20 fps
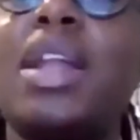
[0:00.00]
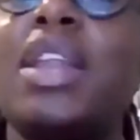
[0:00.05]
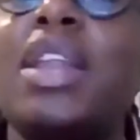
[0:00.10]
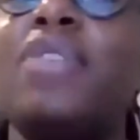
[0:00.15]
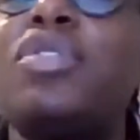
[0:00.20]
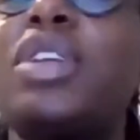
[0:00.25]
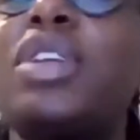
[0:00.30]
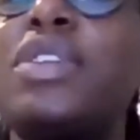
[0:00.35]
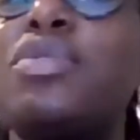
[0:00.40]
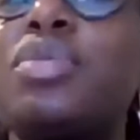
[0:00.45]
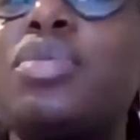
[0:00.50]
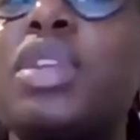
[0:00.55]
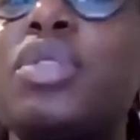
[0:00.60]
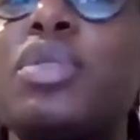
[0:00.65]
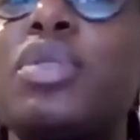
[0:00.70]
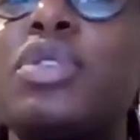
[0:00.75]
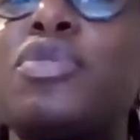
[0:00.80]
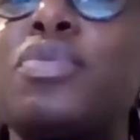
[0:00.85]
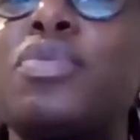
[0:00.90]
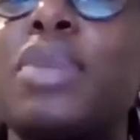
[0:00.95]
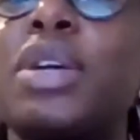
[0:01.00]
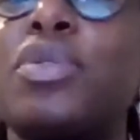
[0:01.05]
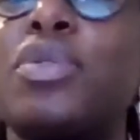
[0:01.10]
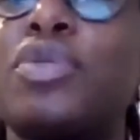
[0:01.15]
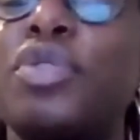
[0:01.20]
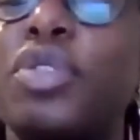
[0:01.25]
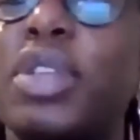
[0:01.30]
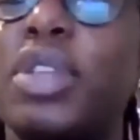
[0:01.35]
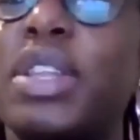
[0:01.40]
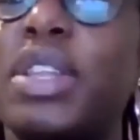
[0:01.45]
Les violations des droits humains
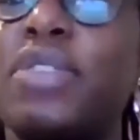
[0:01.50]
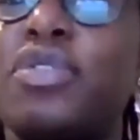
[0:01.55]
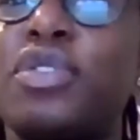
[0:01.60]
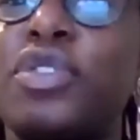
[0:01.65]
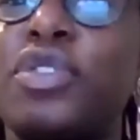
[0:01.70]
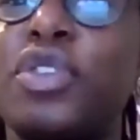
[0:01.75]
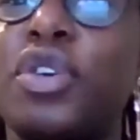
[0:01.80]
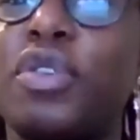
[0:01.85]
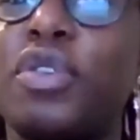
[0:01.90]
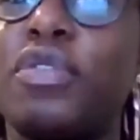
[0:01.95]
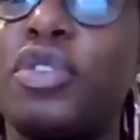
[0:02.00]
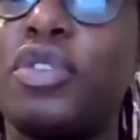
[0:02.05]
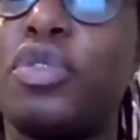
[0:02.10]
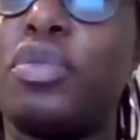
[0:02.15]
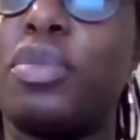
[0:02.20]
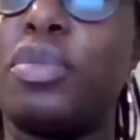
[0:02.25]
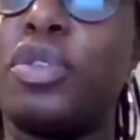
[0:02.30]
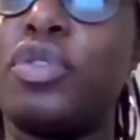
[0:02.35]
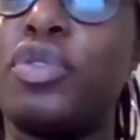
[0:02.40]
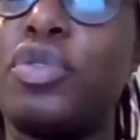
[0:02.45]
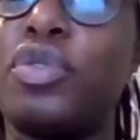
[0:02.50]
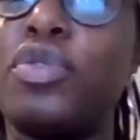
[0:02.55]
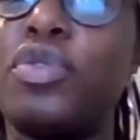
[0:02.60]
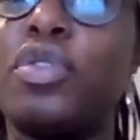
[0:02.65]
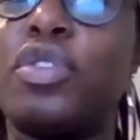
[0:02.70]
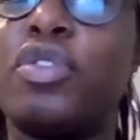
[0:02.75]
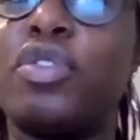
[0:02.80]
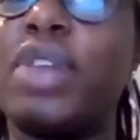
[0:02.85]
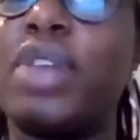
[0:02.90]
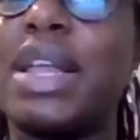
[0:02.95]
contre les défenseurs environnementaux,
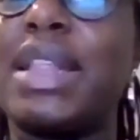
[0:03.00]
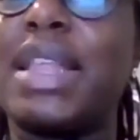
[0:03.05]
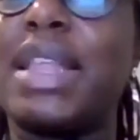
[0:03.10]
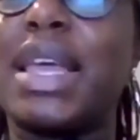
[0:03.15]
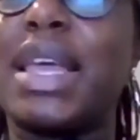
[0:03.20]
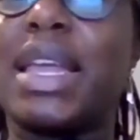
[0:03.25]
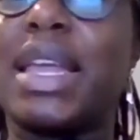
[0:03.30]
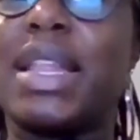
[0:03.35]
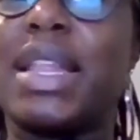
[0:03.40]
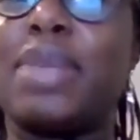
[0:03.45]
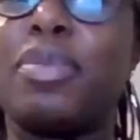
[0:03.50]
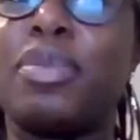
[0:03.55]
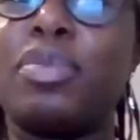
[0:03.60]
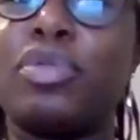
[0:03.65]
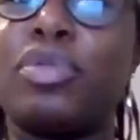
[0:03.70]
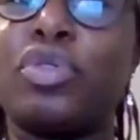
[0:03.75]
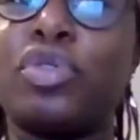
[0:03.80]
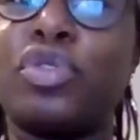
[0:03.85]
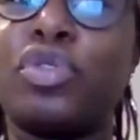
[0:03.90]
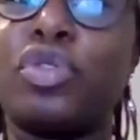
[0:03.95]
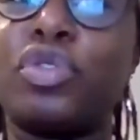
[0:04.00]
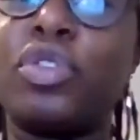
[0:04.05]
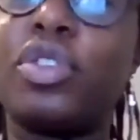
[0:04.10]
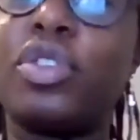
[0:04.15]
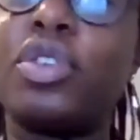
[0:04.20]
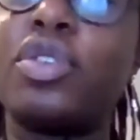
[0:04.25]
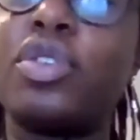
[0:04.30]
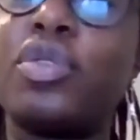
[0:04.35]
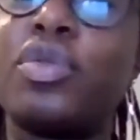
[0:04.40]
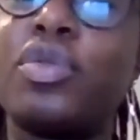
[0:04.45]
de la terre et des peuples
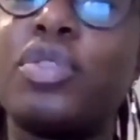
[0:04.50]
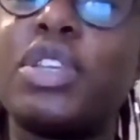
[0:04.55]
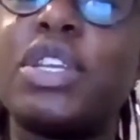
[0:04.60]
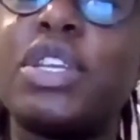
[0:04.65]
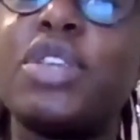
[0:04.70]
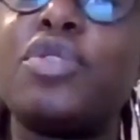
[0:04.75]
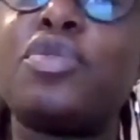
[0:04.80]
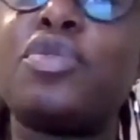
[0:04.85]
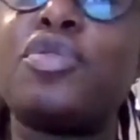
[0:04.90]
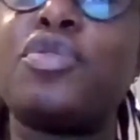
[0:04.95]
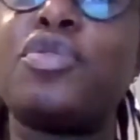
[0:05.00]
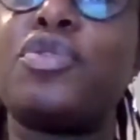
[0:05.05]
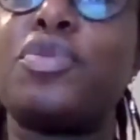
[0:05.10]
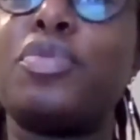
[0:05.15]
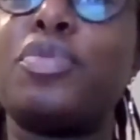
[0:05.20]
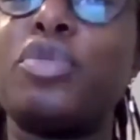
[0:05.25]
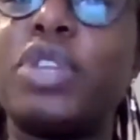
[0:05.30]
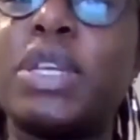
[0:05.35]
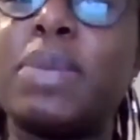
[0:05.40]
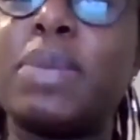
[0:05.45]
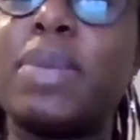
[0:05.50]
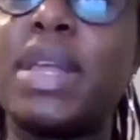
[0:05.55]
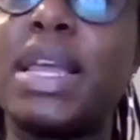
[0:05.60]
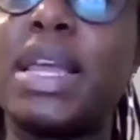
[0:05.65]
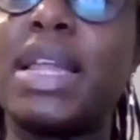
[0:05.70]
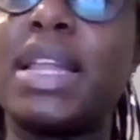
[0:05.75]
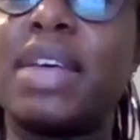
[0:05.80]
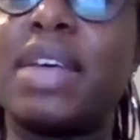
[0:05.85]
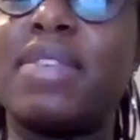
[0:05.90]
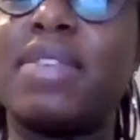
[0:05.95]
autochtones continuent de se multiplier
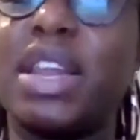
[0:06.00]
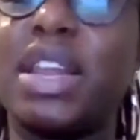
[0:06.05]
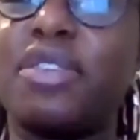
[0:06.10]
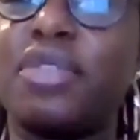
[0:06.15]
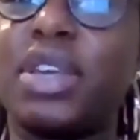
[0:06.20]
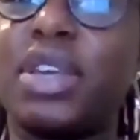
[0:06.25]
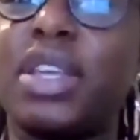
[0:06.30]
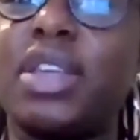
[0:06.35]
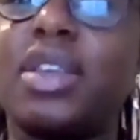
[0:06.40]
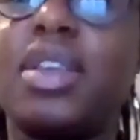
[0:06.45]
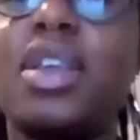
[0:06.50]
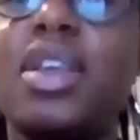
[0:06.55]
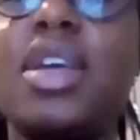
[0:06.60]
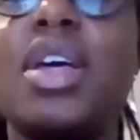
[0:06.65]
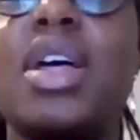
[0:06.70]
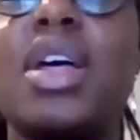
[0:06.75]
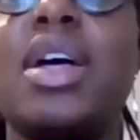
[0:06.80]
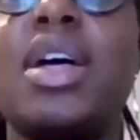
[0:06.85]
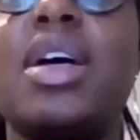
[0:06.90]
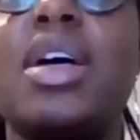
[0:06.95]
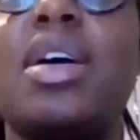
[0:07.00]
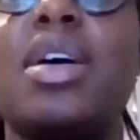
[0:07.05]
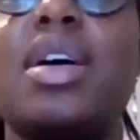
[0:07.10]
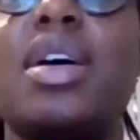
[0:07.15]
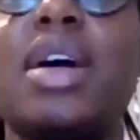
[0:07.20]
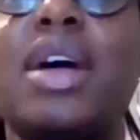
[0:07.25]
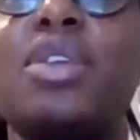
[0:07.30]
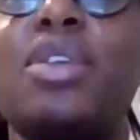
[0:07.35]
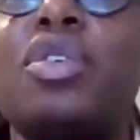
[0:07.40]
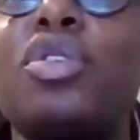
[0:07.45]
à travers l'Afrique.
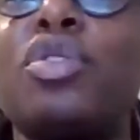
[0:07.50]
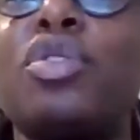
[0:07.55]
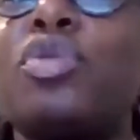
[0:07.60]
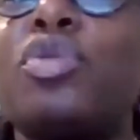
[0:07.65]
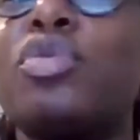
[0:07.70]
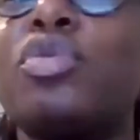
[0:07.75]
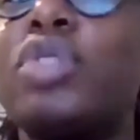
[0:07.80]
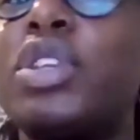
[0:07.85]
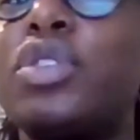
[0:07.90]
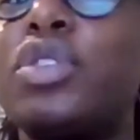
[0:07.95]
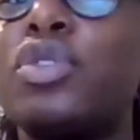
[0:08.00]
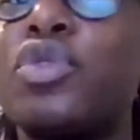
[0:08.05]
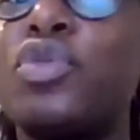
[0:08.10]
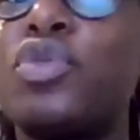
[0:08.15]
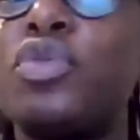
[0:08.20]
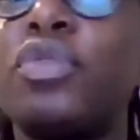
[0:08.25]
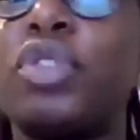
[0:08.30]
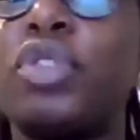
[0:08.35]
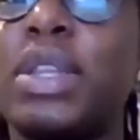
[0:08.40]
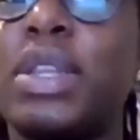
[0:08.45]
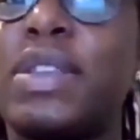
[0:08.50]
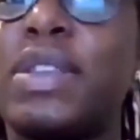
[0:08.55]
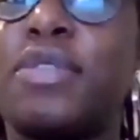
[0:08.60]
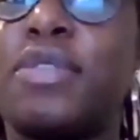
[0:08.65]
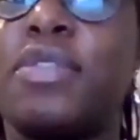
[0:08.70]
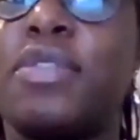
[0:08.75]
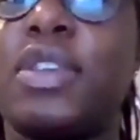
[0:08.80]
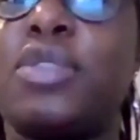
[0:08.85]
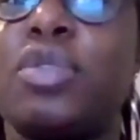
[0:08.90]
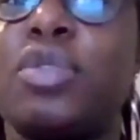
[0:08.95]
Alors que le continent souffre des
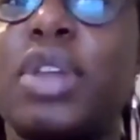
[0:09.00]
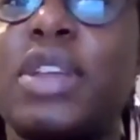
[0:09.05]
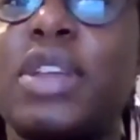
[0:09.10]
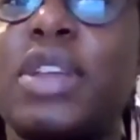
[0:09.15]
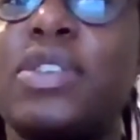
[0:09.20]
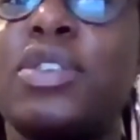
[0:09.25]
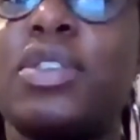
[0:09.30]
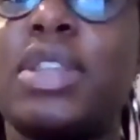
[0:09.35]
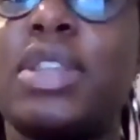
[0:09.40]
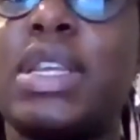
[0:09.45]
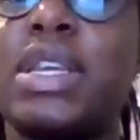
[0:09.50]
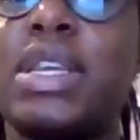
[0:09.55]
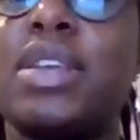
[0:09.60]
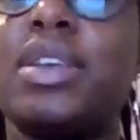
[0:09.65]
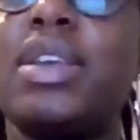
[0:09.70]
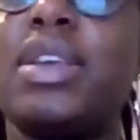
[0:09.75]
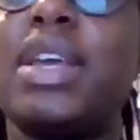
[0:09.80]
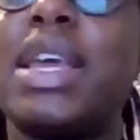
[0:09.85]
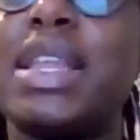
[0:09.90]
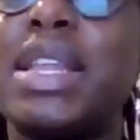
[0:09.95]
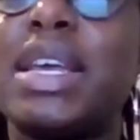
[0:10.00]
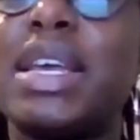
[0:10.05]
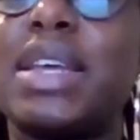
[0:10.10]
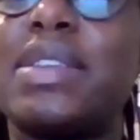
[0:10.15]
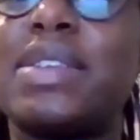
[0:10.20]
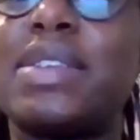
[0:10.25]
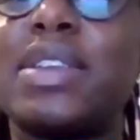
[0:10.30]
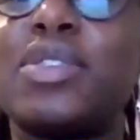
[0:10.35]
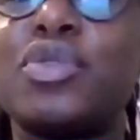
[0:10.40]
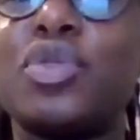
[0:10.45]
effets sur la santé et des
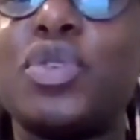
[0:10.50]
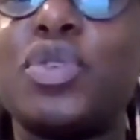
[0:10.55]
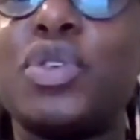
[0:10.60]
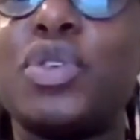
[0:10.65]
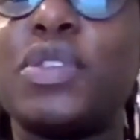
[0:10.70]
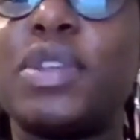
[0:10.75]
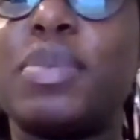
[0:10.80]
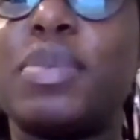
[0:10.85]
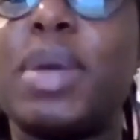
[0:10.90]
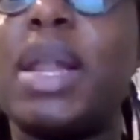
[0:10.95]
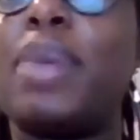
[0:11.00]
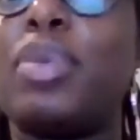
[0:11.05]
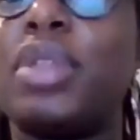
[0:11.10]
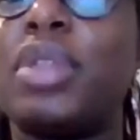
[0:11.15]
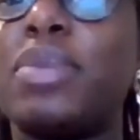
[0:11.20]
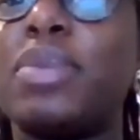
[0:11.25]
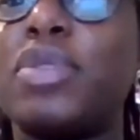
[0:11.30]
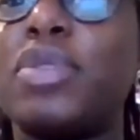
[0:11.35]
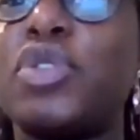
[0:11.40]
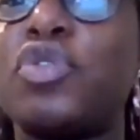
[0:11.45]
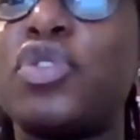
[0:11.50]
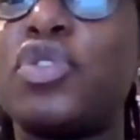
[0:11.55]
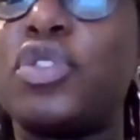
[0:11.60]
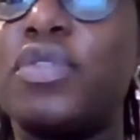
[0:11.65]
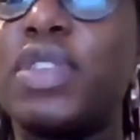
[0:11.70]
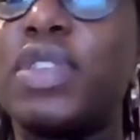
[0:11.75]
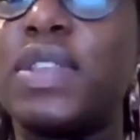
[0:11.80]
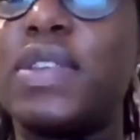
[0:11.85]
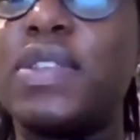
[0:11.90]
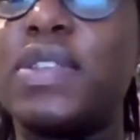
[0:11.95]
restrictions causées par la pandémie du
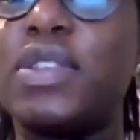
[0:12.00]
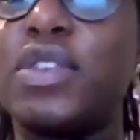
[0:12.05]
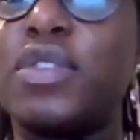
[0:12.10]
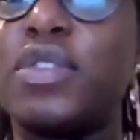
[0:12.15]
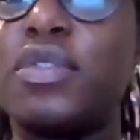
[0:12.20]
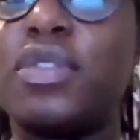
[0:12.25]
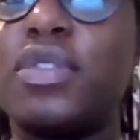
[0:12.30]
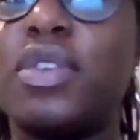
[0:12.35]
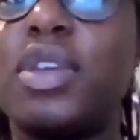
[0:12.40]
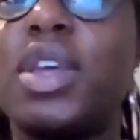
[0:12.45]
Covid-19,